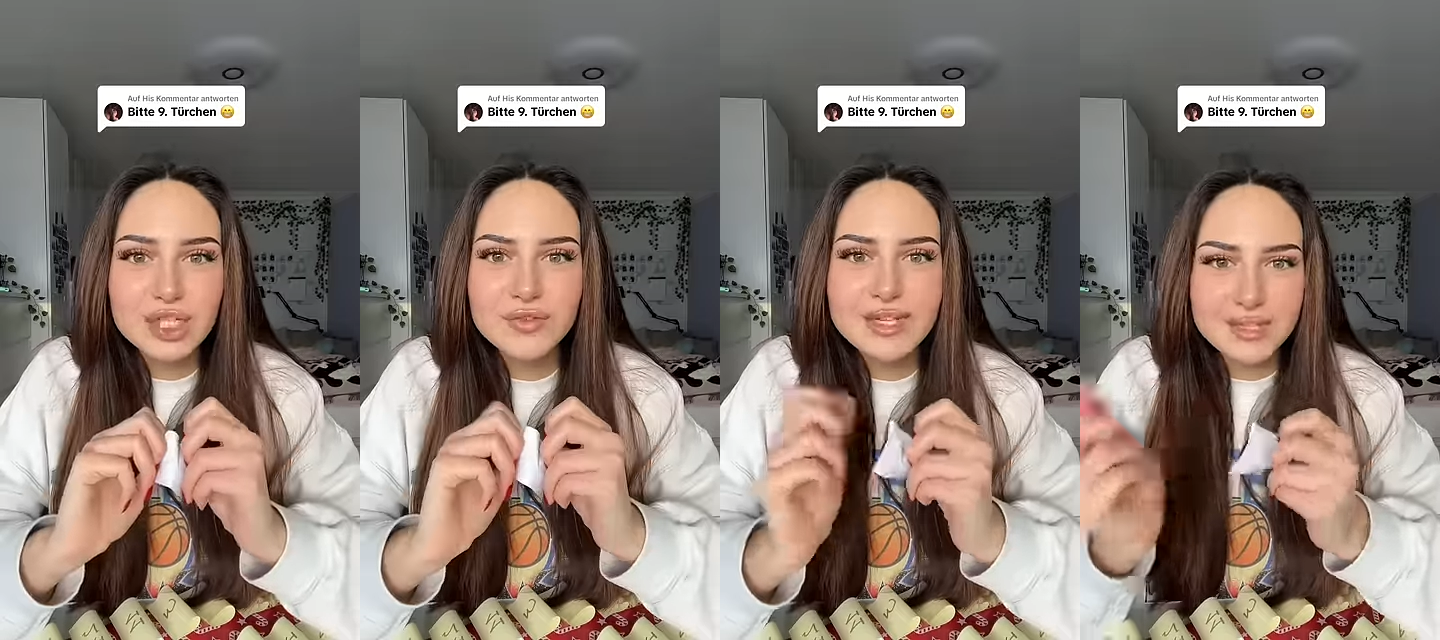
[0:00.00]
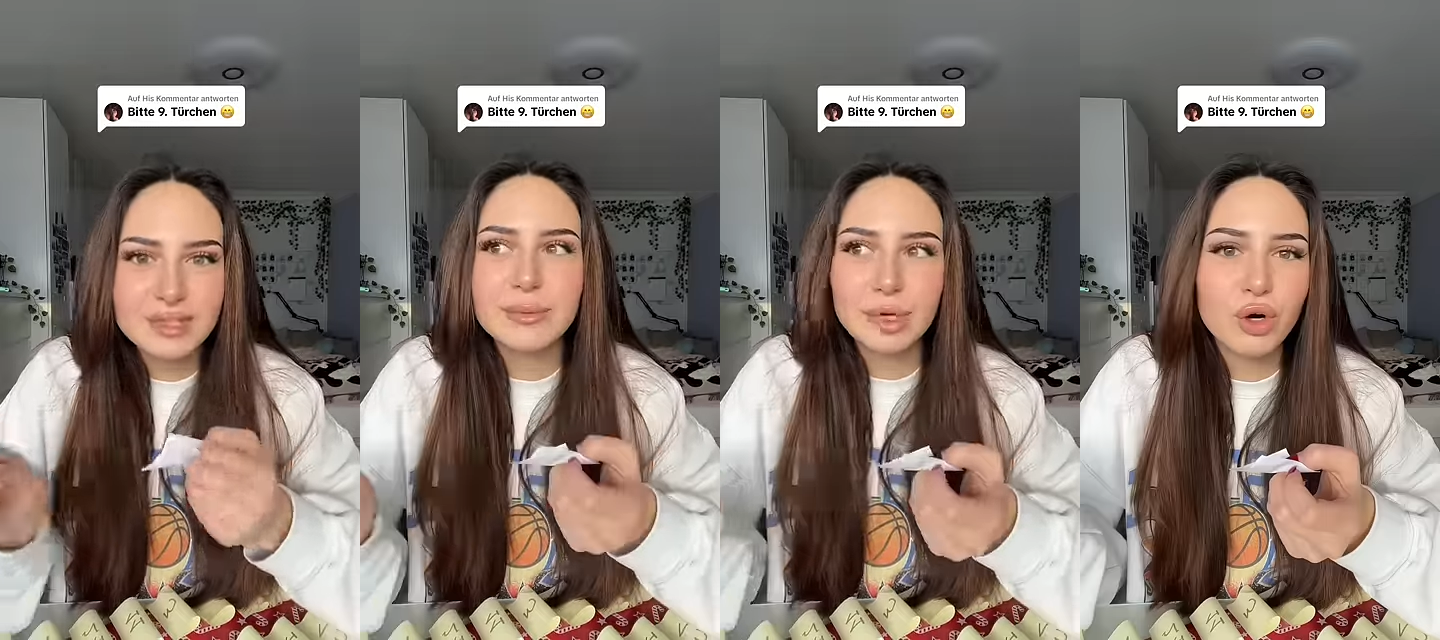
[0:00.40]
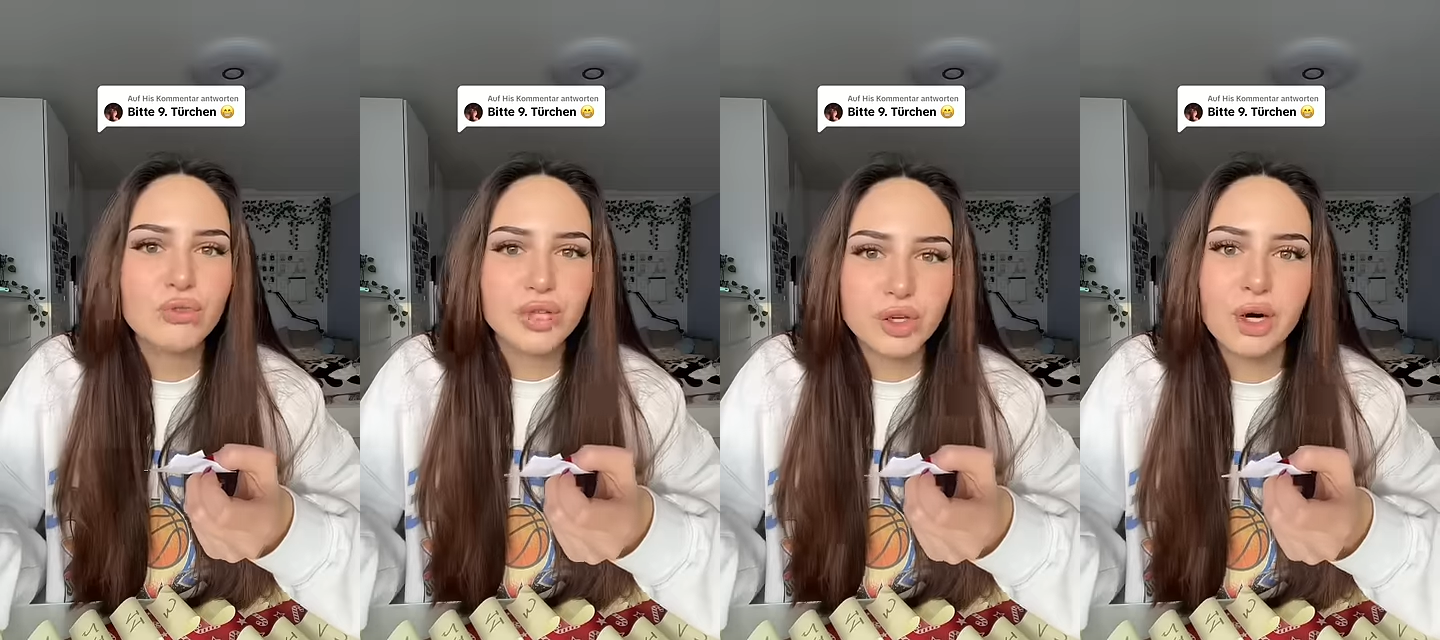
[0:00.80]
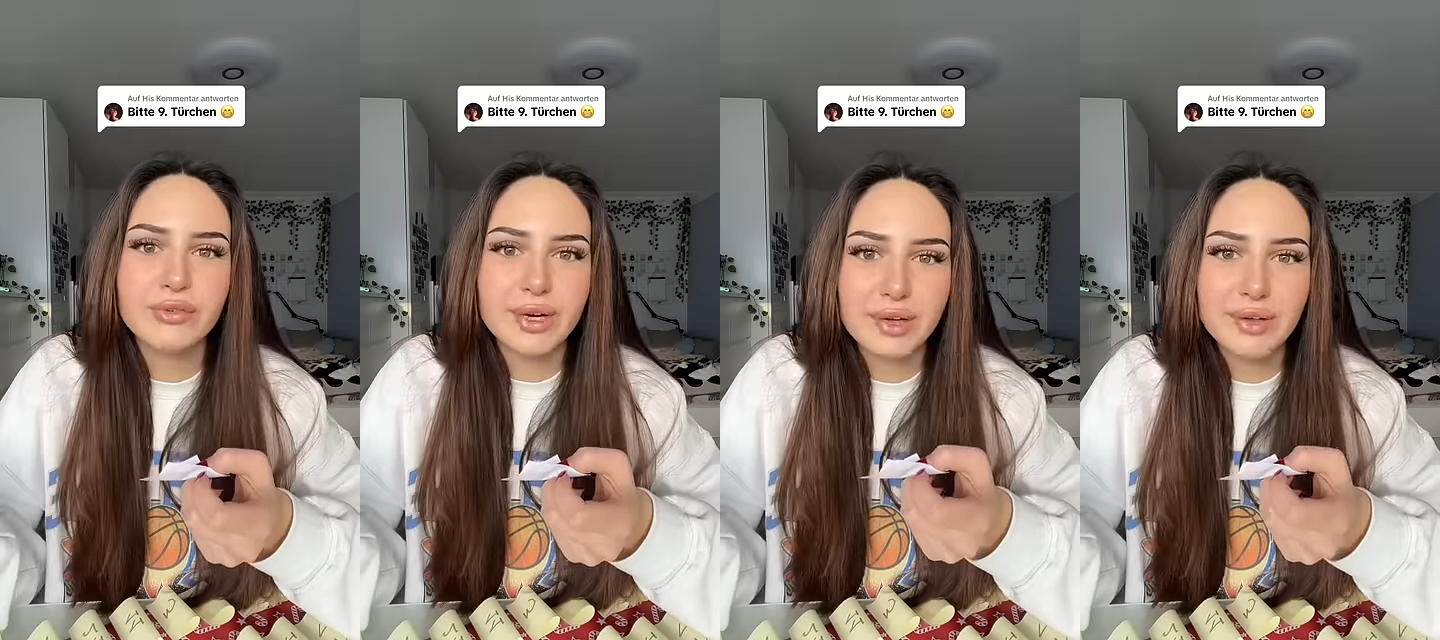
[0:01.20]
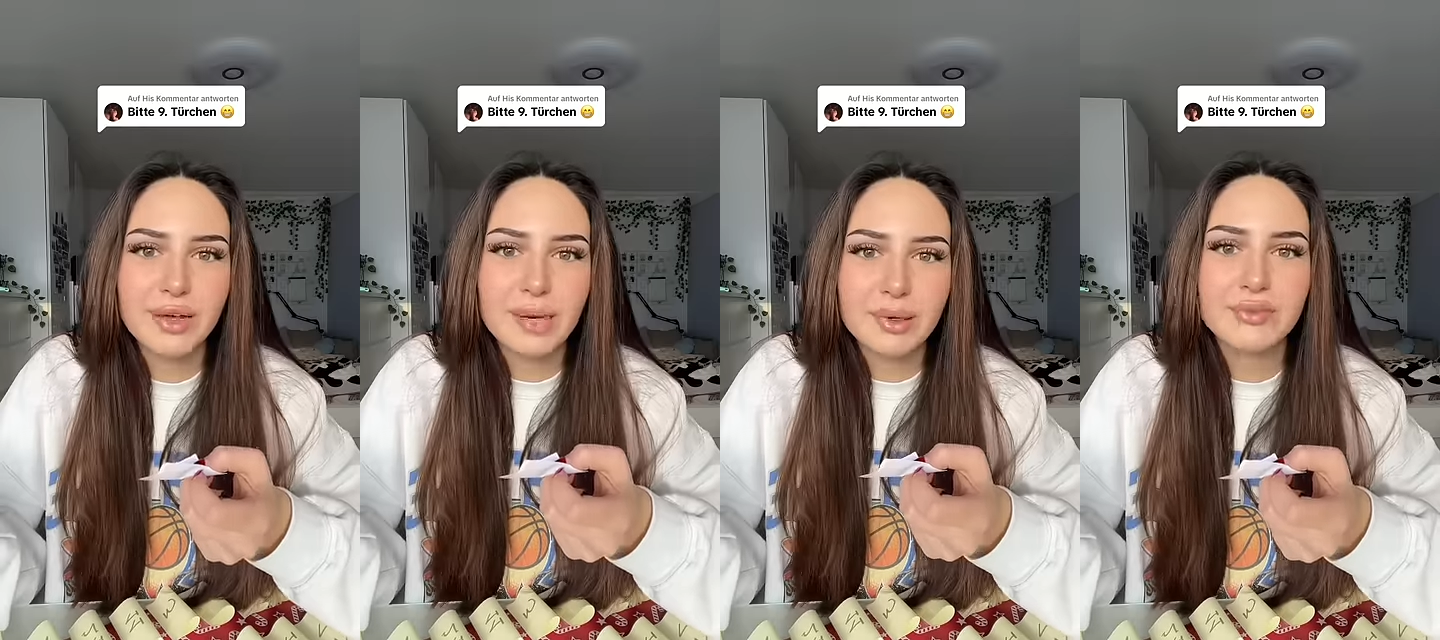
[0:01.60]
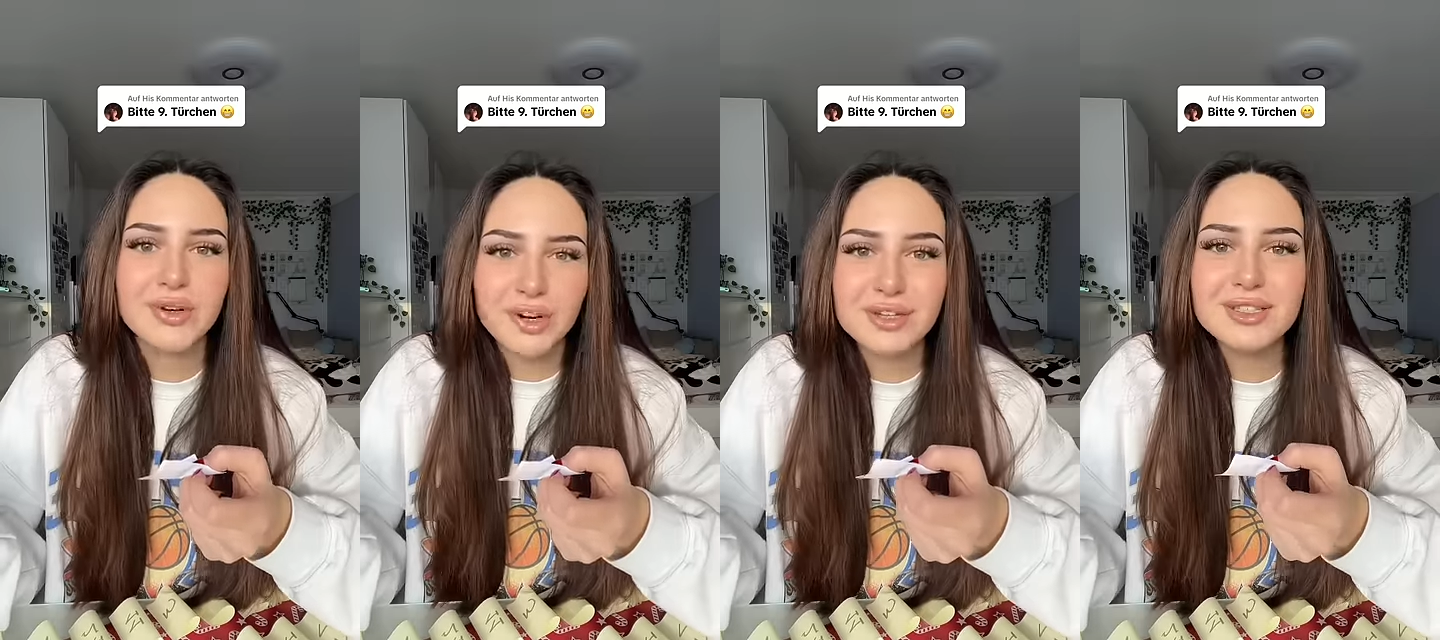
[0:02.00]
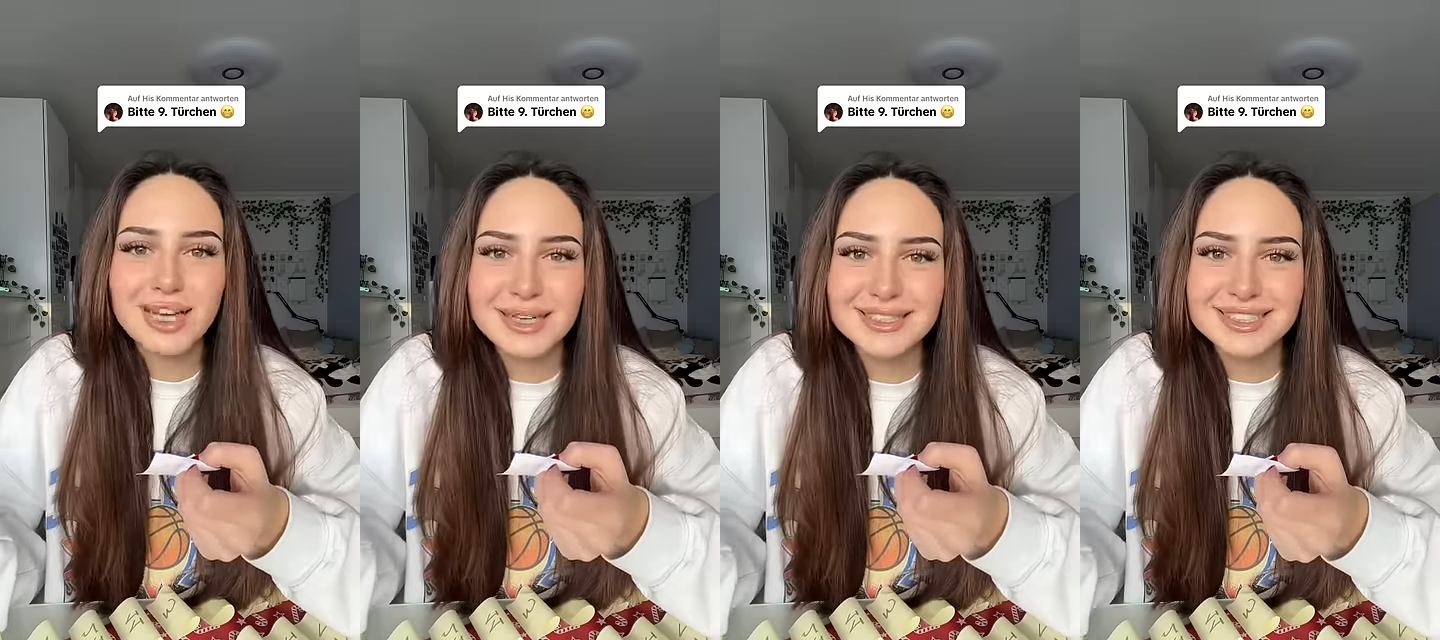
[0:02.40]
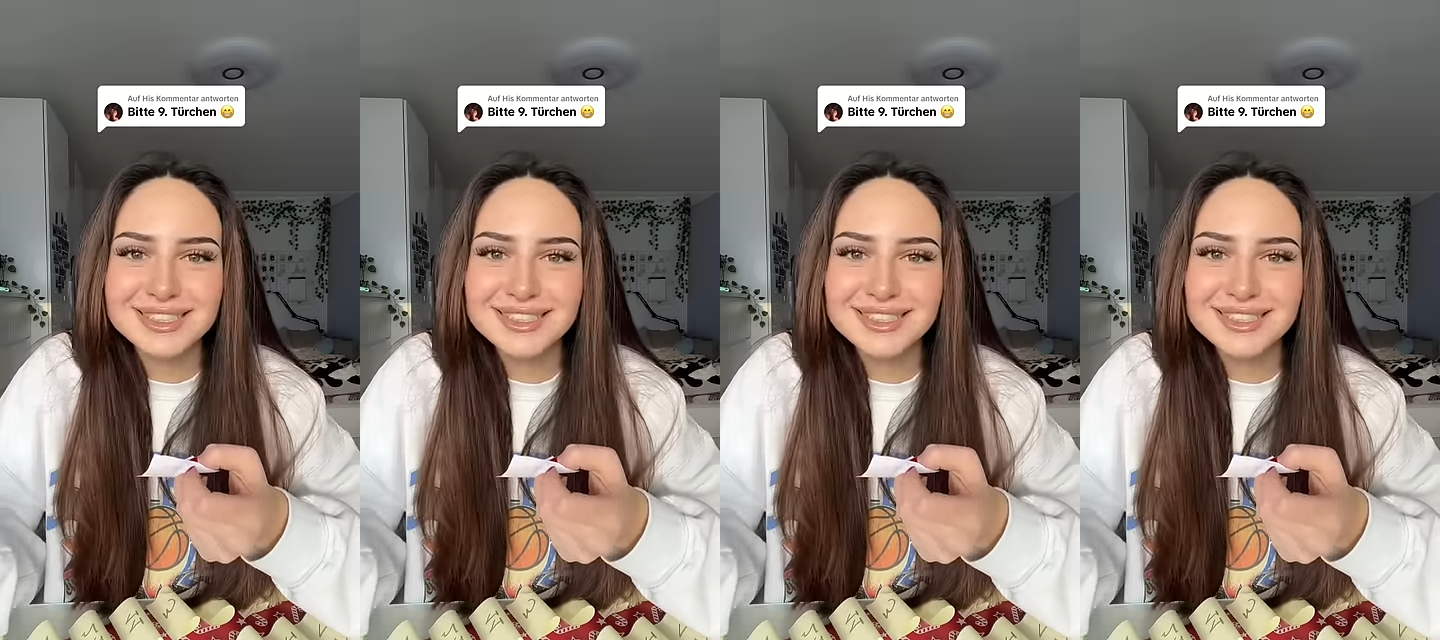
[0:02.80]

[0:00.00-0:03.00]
Schwester, da brauchen wir einen Koffer. Aber für euch alles.